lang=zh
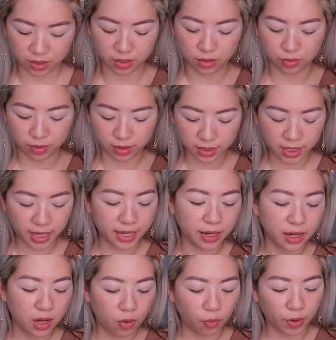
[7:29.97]
我只能说，这看
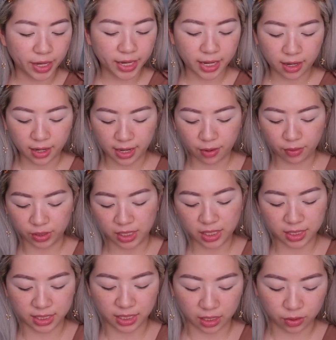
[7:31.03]
我一看到它，我第一
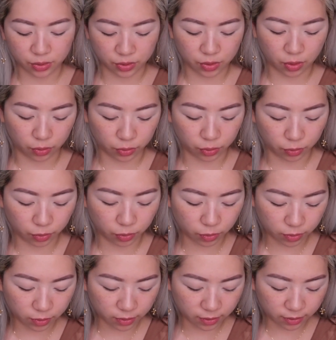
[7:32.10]
个想到的就是呕吐。物。
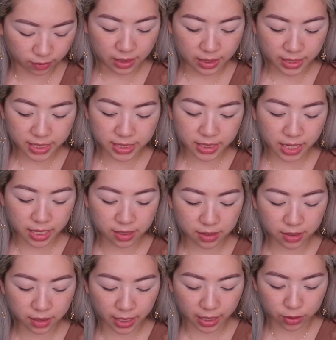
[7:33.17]
但这个颜
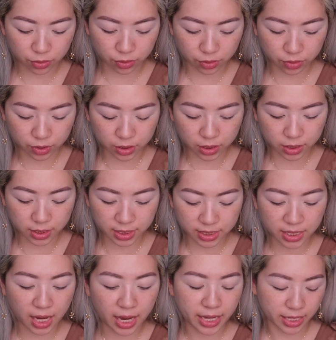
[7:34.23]
色感觉就是
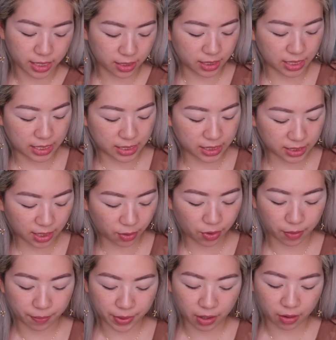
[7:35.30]
上眼眼睛上会
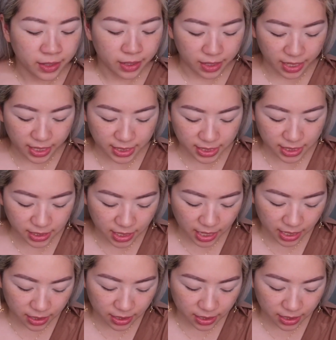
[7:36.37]
很漂亮。那接下